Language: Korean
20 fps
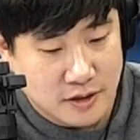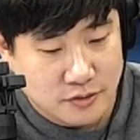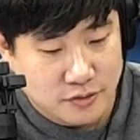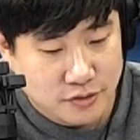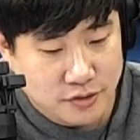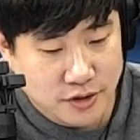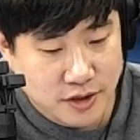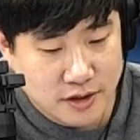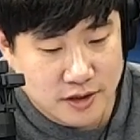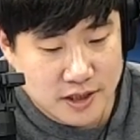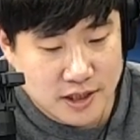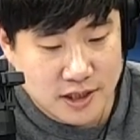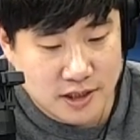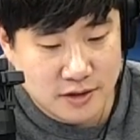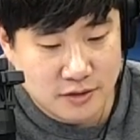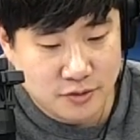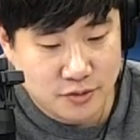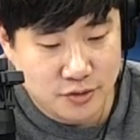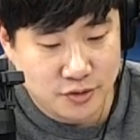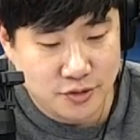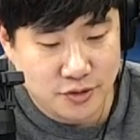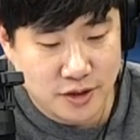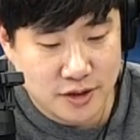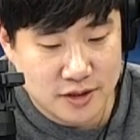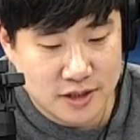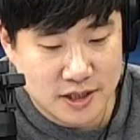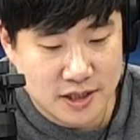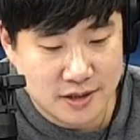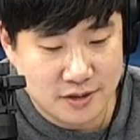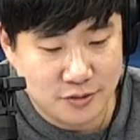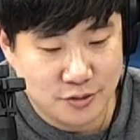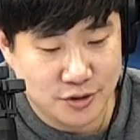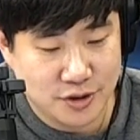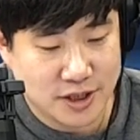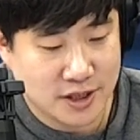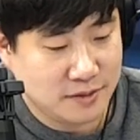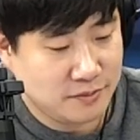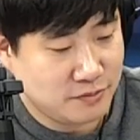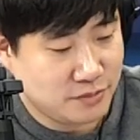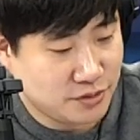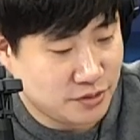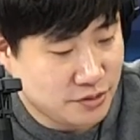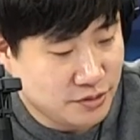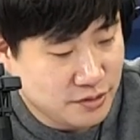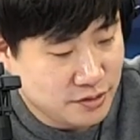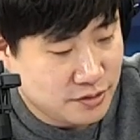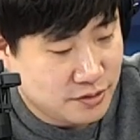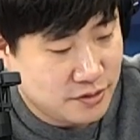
후여친, 후후여친, 후신부.